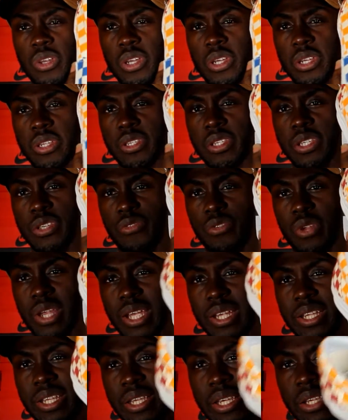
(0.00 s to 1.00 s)
Et s'il veut la
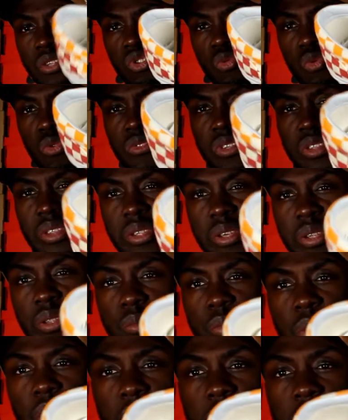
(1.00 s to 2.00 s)
cliquer sur mon Vinted,
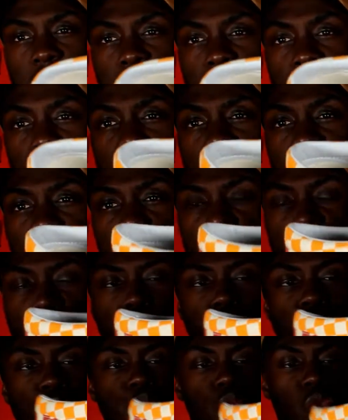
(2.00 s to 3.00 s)
bah, il est le bienvenu.
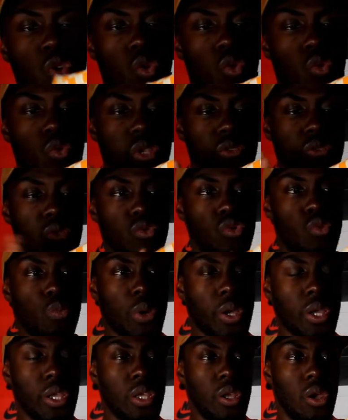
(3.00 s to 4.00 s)
Au niveau du
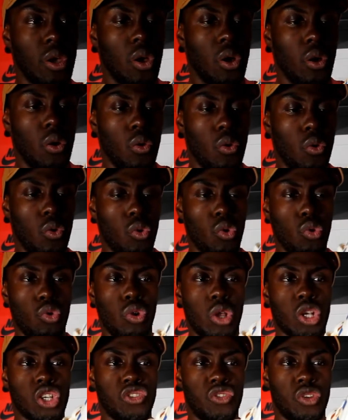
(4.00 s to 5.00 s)
prix, euh,
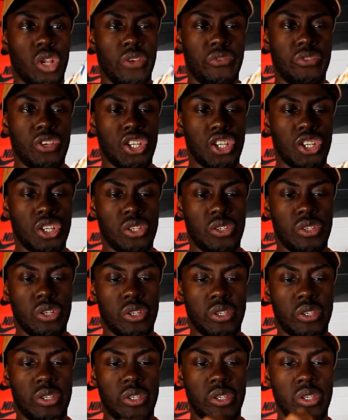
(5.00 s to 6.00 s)
là, je vais l'afficher
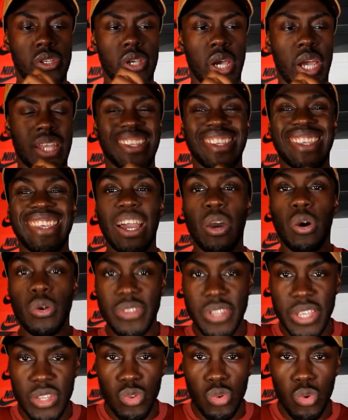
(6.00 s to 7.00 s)
celle-ci à une
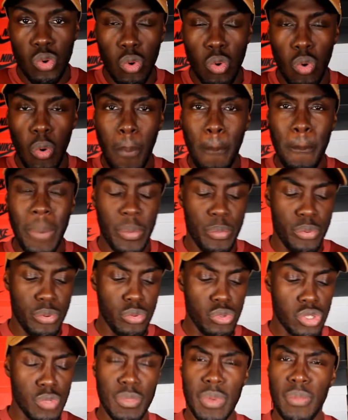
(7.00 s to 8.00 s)
quarantaine d'euros, pas
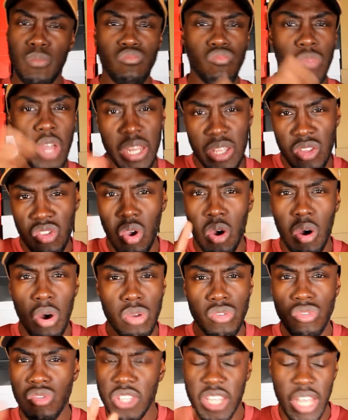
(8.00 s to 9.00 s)
plus, même allez, 30,
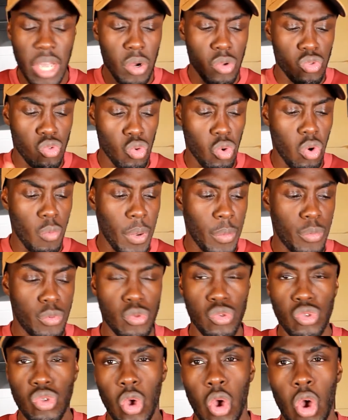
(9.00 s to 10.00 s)
40 euros, pas
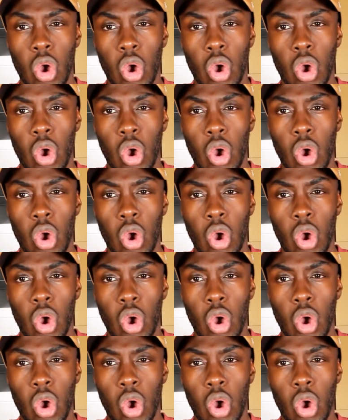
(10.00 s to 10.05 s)
plus.